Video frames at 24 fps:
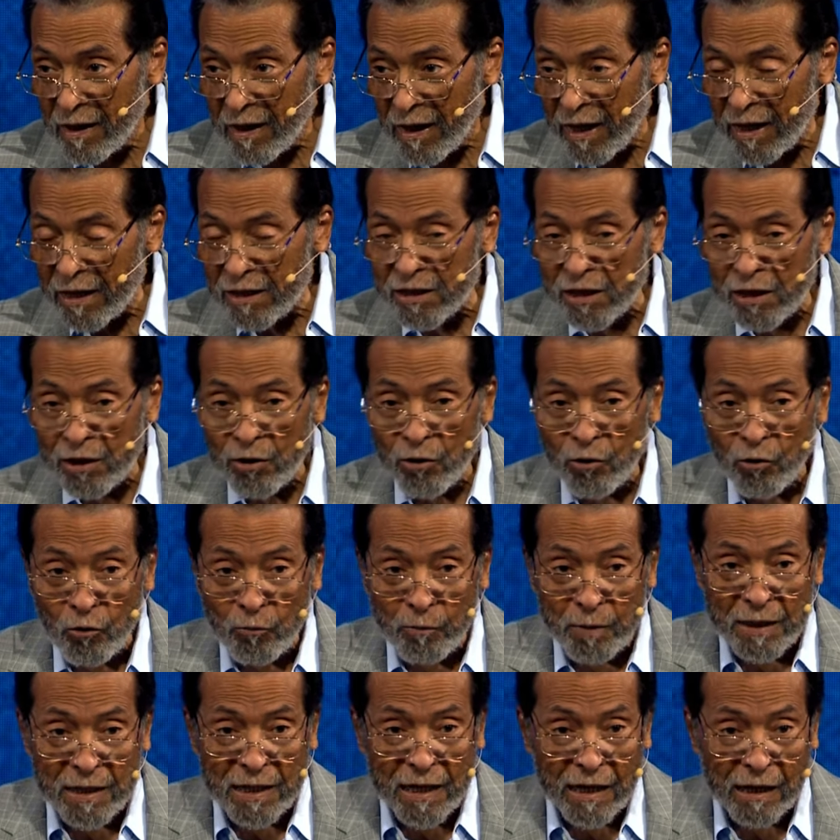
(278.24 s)
Y se nos
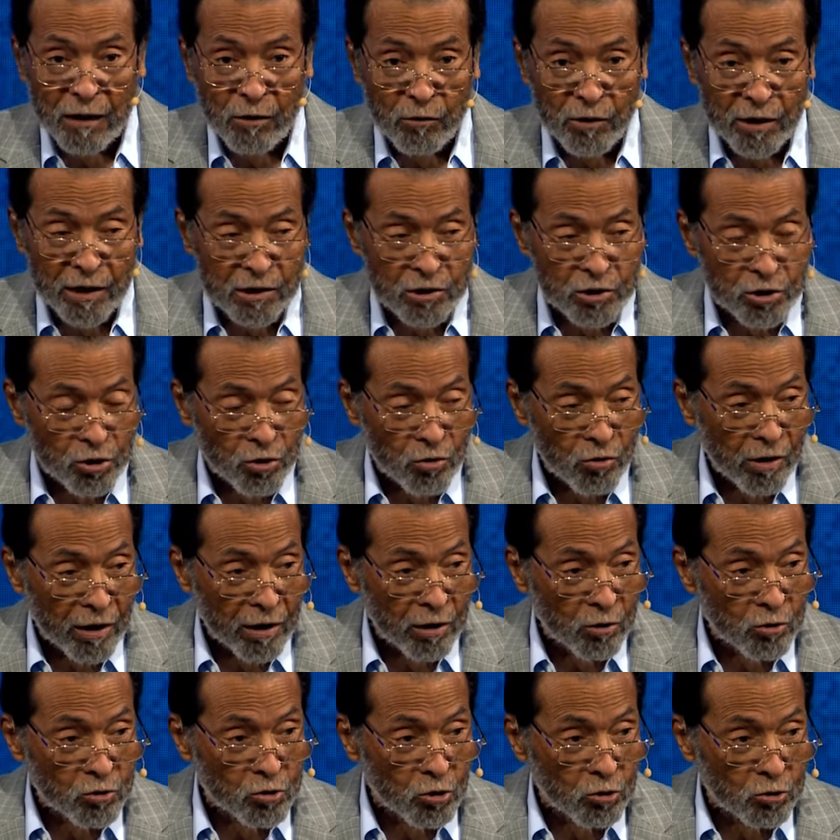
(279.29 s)
olvida la conexión que
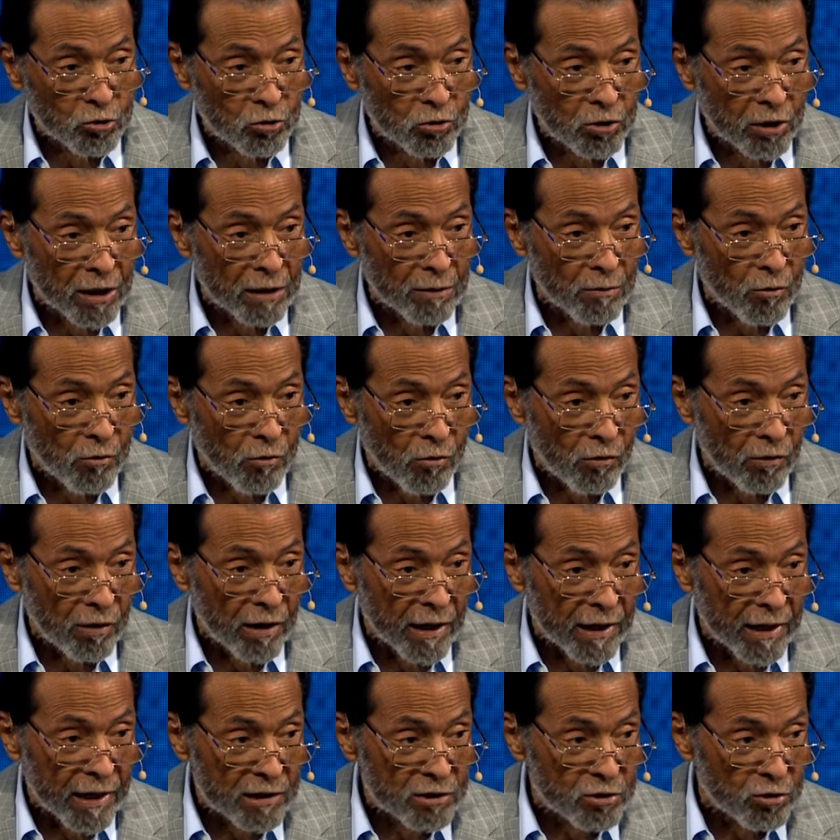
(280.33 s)
nosotros tenemos con
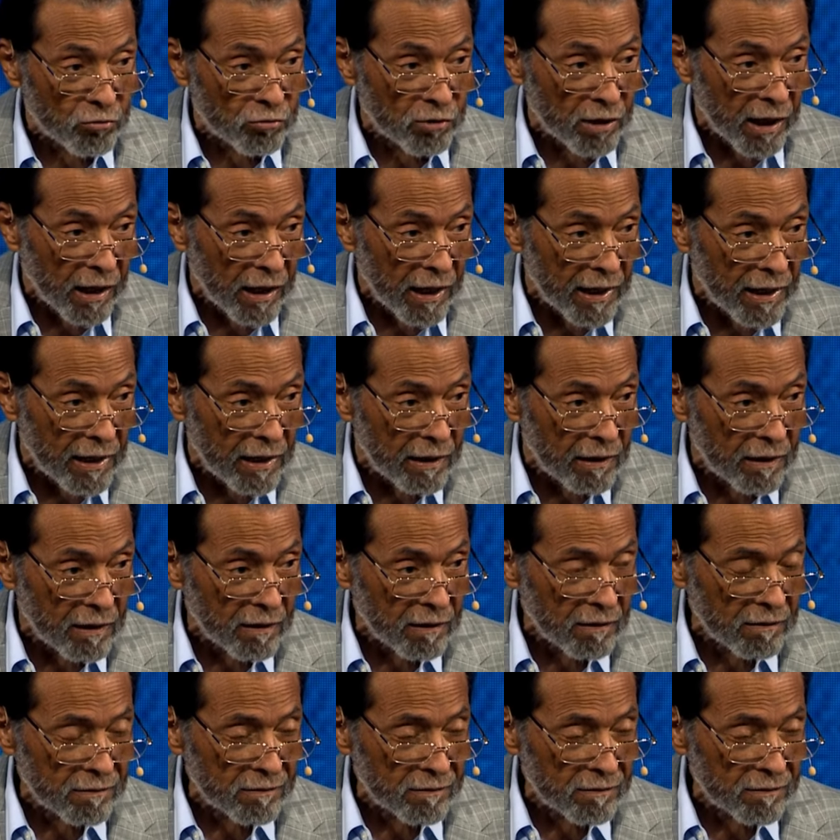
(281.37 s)
la nación de Israel.